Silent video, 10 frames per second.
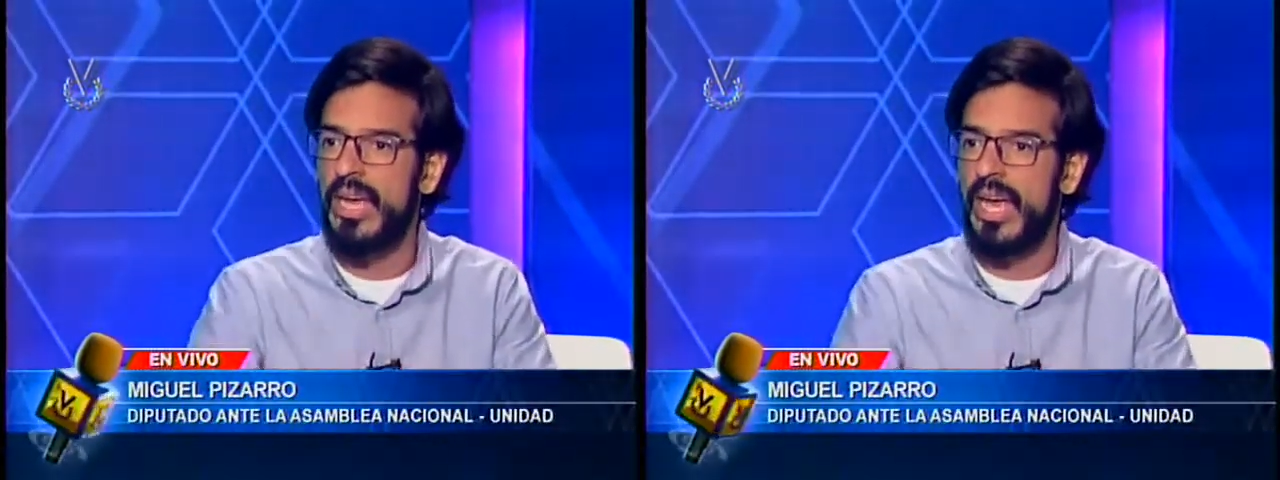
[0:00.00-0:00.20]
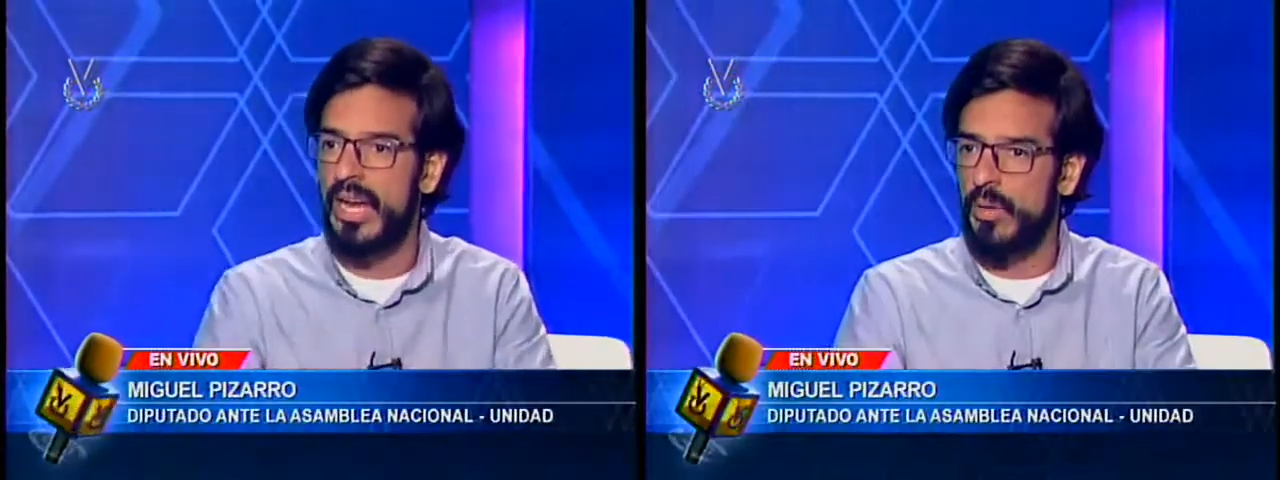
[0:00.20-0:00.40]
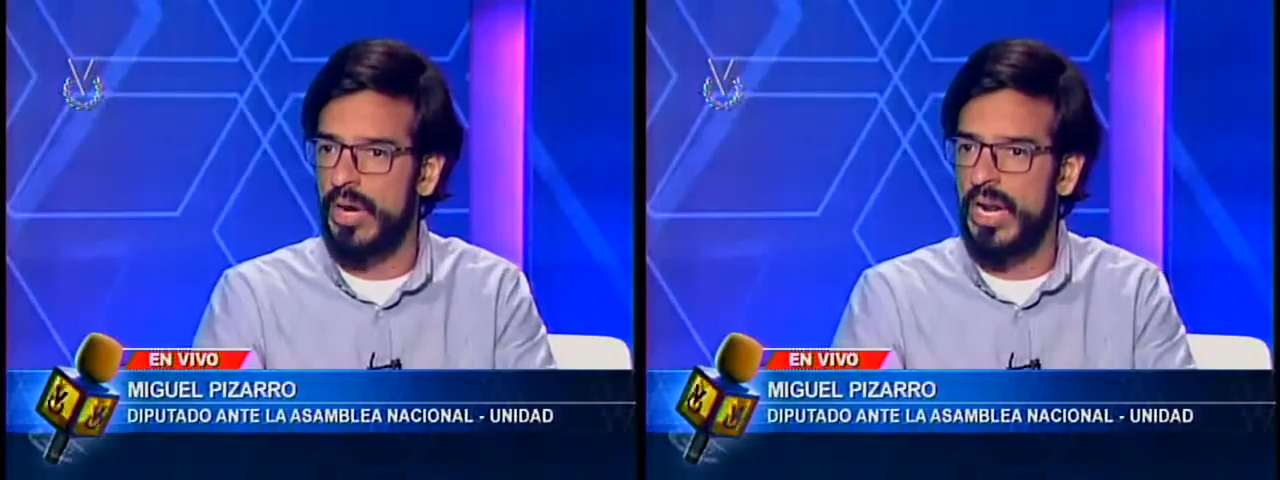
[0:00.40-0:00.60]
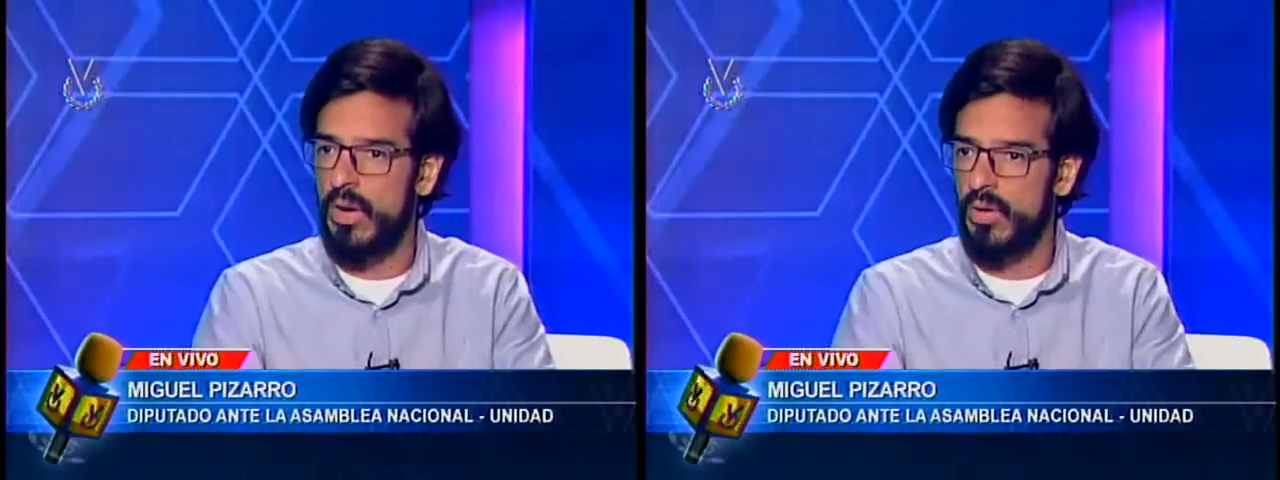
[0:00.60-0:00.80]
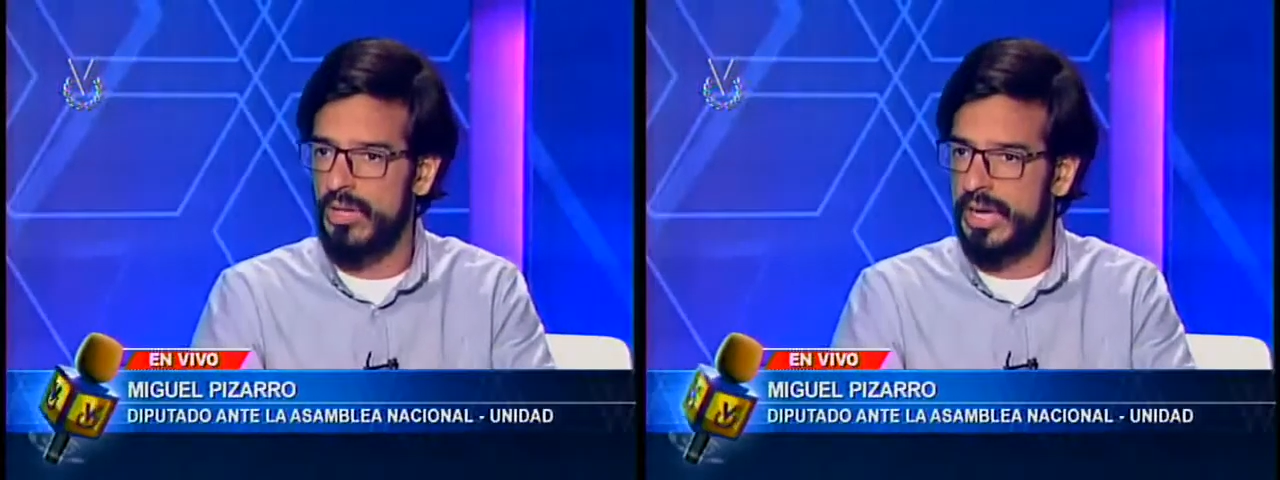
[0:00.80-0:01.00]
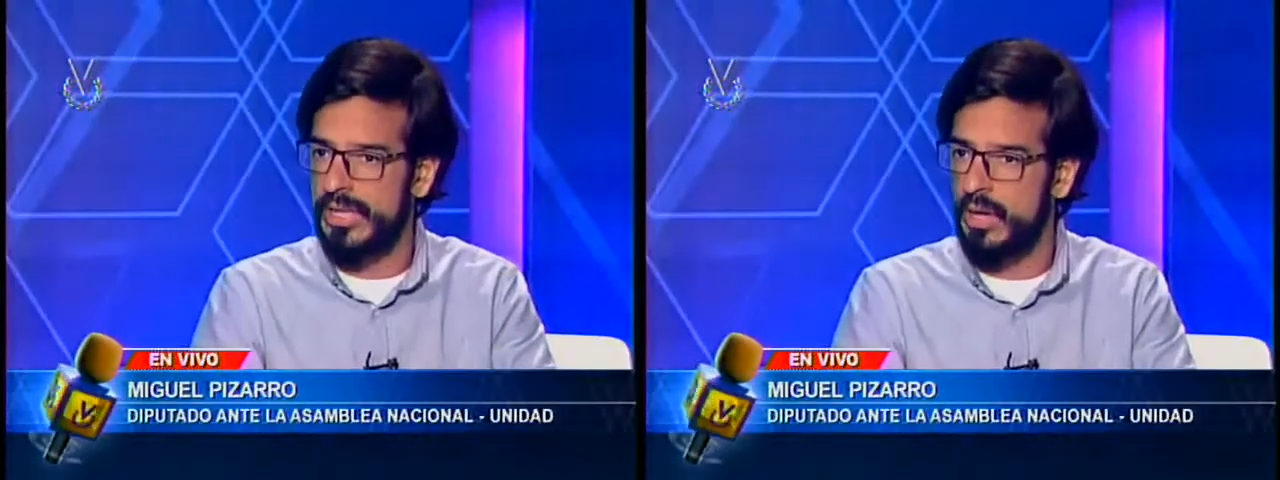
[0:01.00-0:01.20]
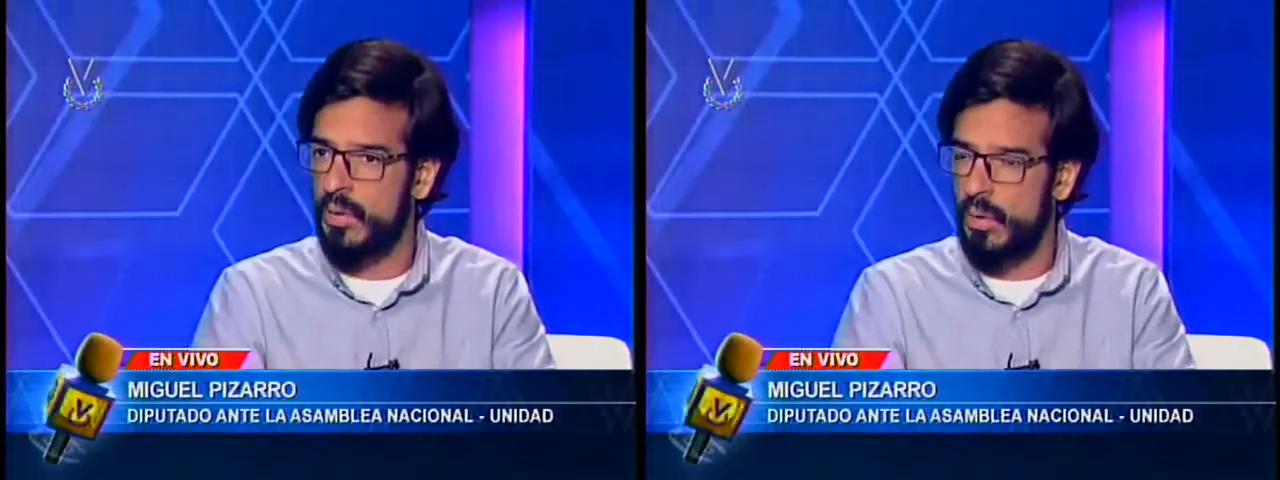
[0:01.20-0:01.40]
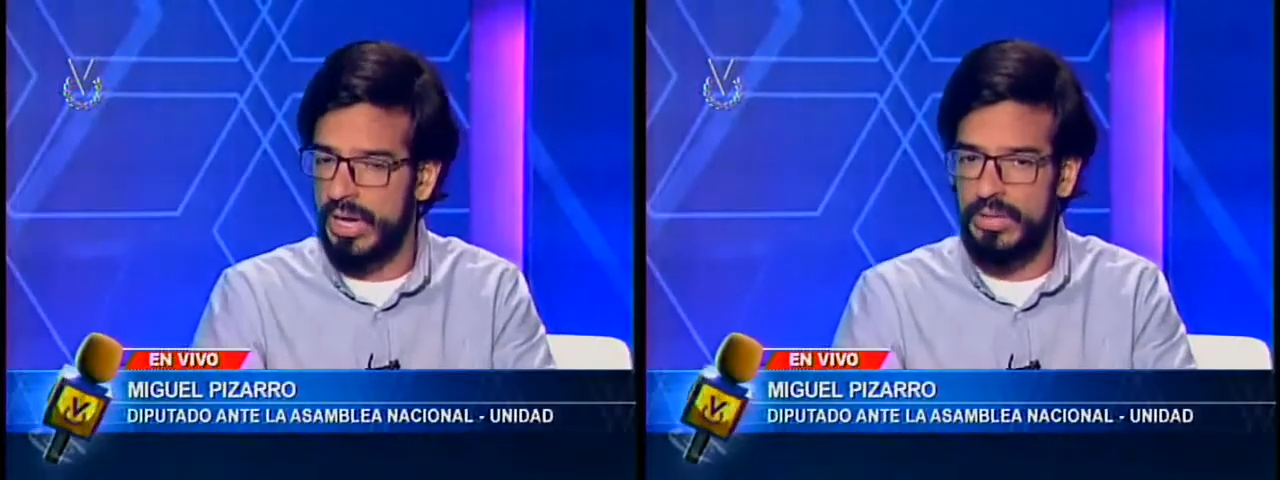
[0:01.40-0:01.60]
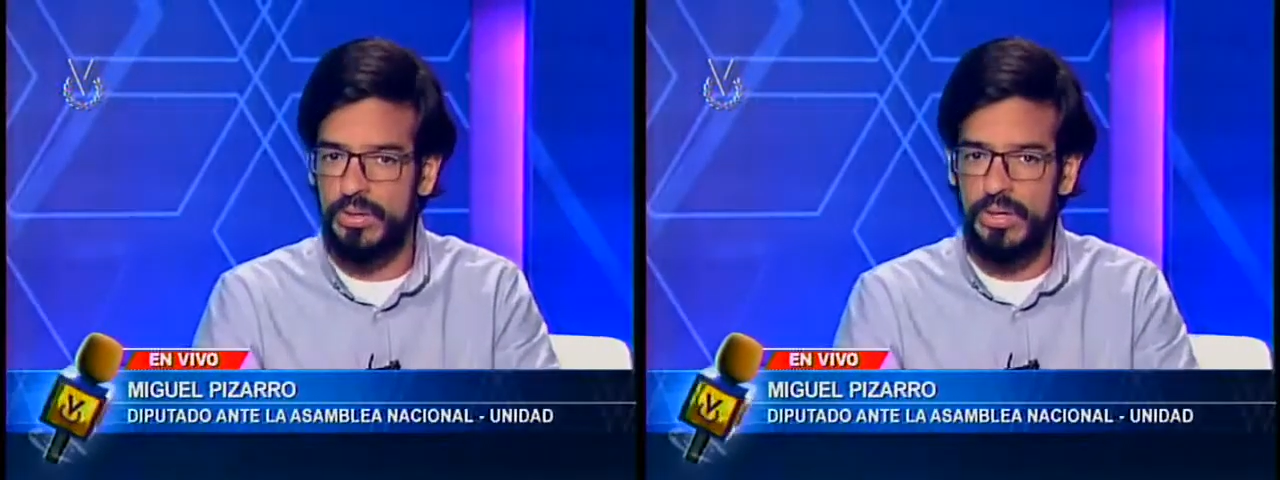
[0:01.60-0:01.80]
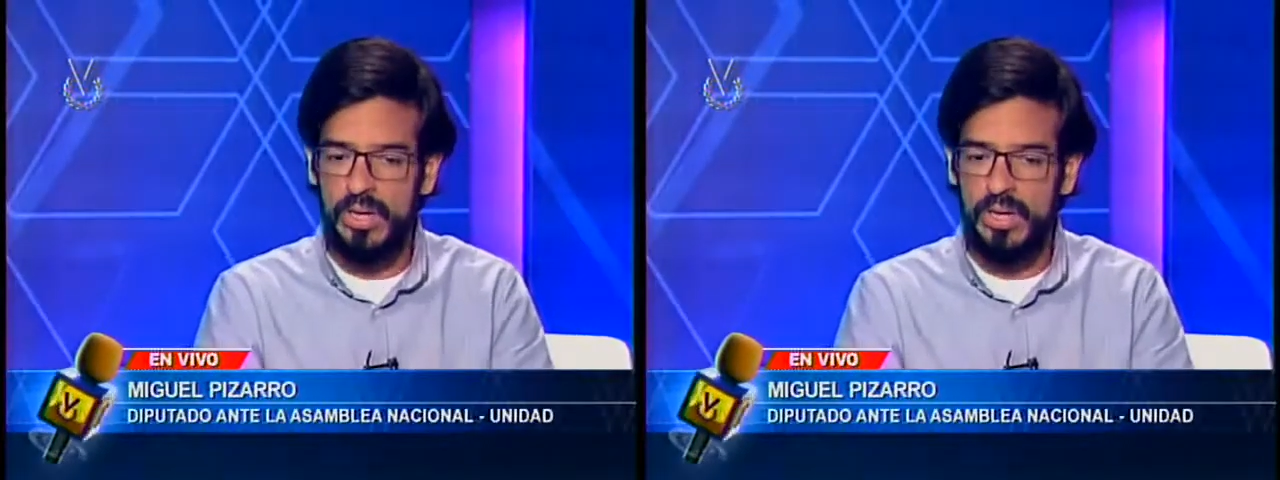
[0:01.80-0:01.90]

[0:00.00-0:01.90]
en algunas de las cosas que están ocurriendo.